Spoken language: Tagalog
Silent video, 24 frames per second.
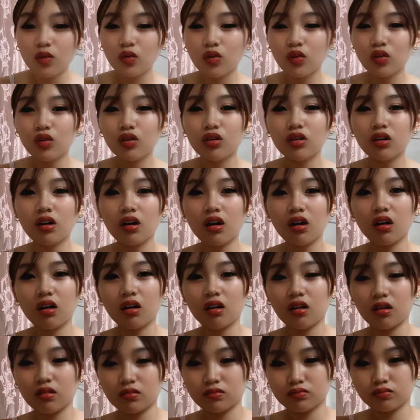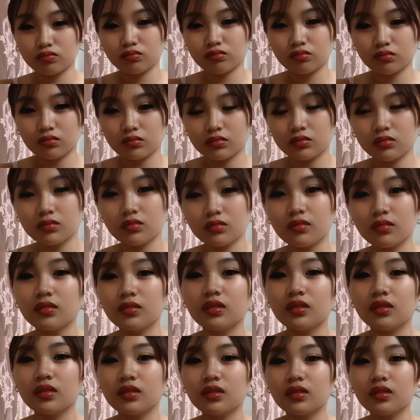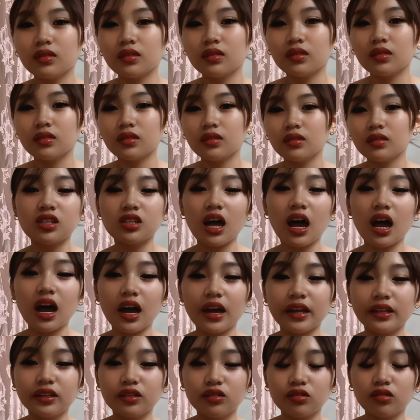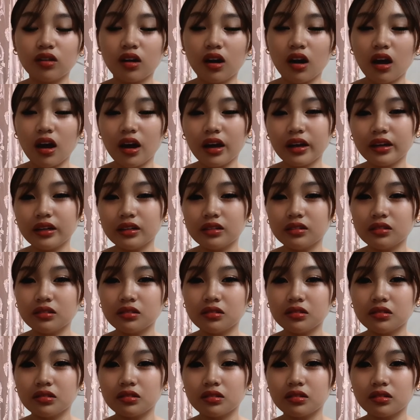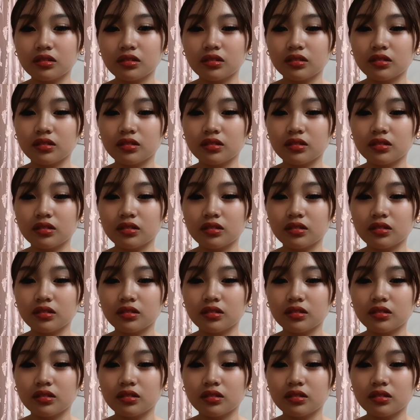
Oo nga. And I'm sad, you guys.